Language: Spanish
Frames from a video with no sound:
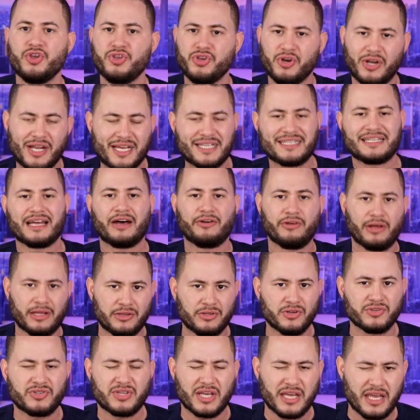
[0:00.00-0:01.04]
Yo le he estado
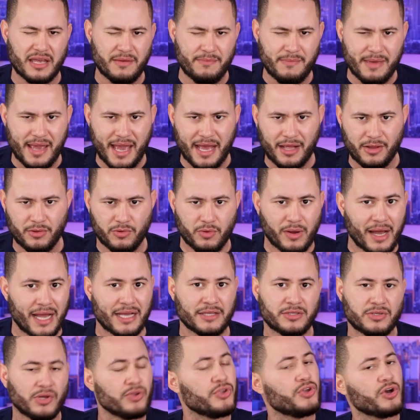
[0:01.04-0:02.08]
dando seguimiento a
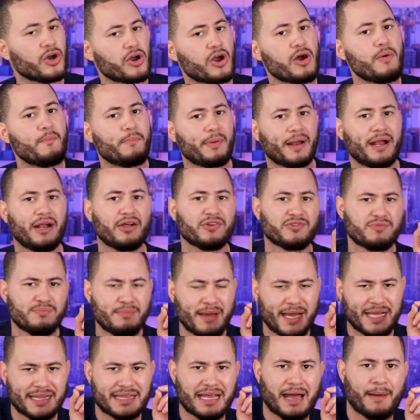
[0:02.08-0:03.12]
esto. Yo compré los
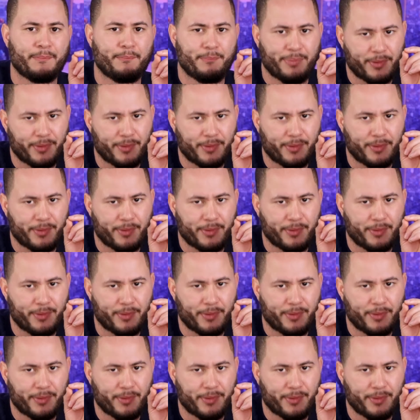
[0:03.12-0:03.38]
Meta